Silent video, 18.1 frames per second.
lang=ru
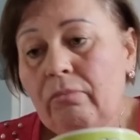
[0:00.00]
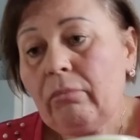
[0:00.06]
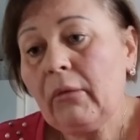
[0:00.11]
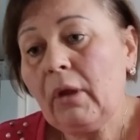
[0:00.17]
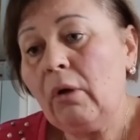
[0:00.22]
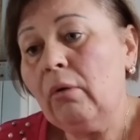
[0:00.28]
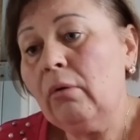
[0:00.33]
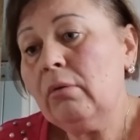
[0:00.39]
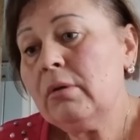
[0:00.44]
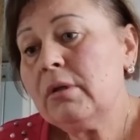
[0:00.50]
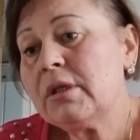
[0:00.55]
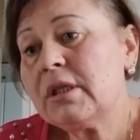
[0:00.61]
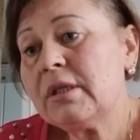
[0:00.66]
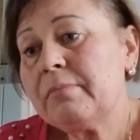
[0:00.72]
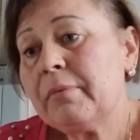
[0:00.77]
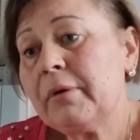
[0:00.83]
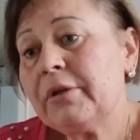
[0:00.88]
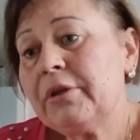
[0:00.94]

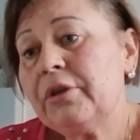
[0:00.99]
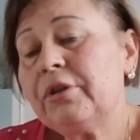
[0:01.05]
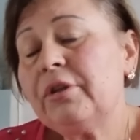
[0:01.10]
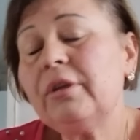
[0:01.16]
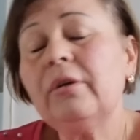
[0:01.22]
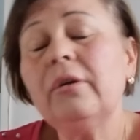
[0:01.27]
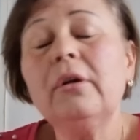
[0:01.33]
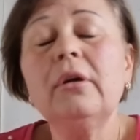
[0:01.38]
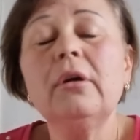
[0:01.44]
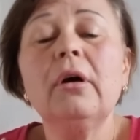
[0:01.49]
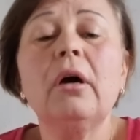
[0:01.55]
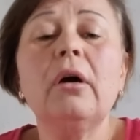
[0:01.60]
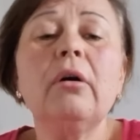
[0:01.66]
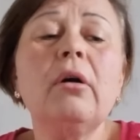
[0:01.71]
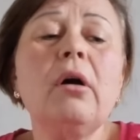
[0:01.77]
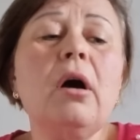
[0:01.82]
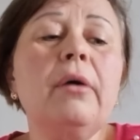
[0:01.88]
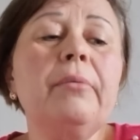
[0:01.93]
Господи, ты а,
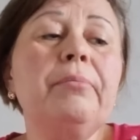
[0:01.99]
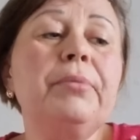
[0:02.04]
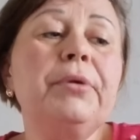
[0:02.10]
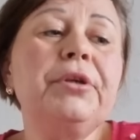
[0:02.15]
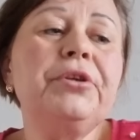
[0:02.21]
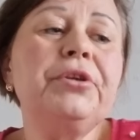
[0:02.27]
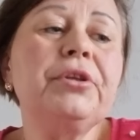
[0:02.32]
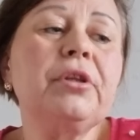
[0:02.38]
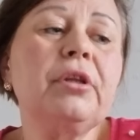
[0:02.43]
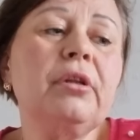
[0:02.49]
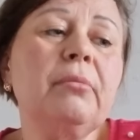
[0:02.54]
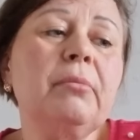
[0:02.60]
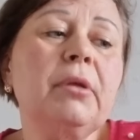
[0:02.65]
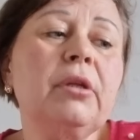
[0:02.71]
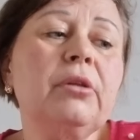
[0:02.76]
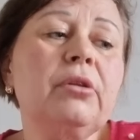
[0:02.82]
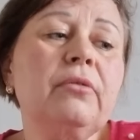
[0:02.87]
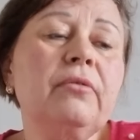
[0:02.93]
обидит она
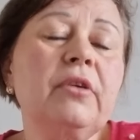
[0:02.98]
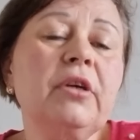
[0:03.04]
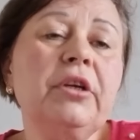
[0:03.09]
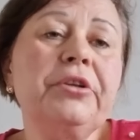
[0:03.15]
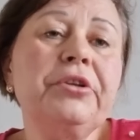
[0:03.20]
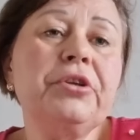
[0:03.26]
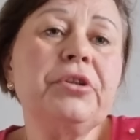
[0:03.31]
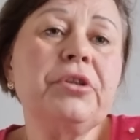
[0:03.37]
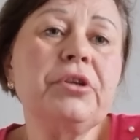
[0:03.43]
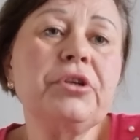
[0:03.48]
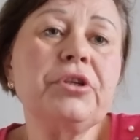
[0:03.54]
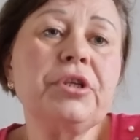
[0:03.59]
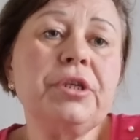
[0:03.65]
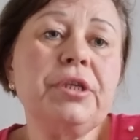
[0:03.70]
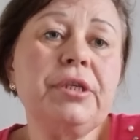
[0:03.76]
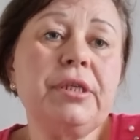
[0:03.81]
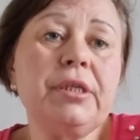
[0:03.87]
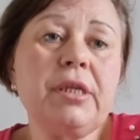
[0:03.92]
меня. Ты выглядит на
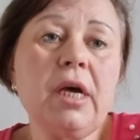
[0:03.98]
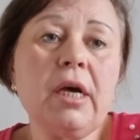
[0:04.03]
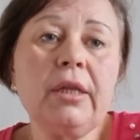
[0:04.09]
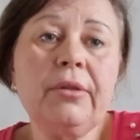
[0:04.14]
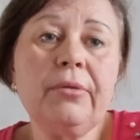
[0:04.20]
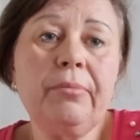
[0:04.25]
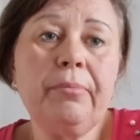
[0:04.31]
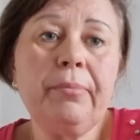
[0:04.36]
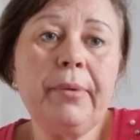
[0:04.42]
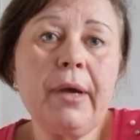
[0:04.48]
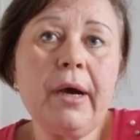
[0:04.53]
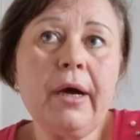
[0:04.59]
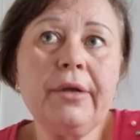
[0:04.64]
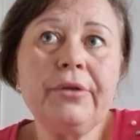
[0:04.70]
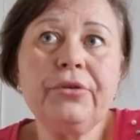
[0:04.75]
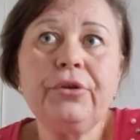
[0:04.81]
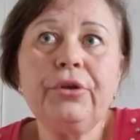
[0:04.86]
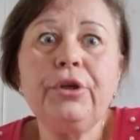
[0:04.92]

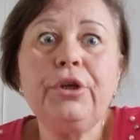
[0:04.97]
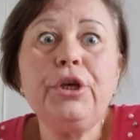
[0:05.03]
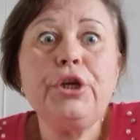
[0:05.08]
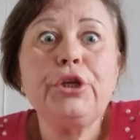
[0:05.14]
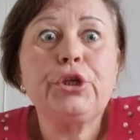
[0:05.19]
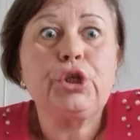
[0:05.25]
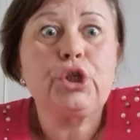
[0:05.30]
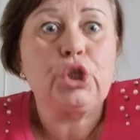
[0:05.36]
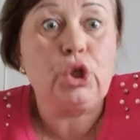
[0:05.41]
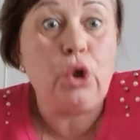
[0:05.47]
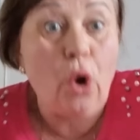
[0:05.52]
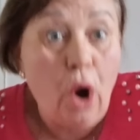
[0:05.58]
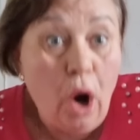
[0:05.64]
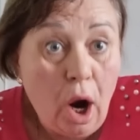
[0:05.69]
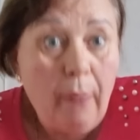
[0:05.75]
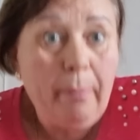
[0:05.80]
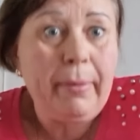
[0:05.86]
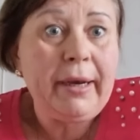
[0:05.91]
65. И
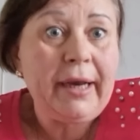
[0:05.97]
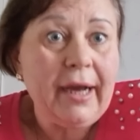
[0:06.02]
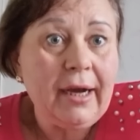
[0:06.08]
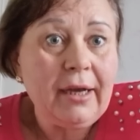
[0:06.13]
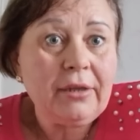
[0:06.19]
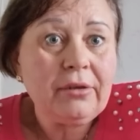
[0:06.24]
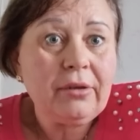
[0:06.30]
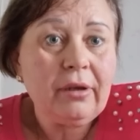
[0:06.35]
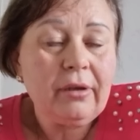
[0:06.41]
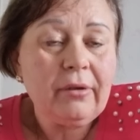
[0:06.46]
чё, блядь?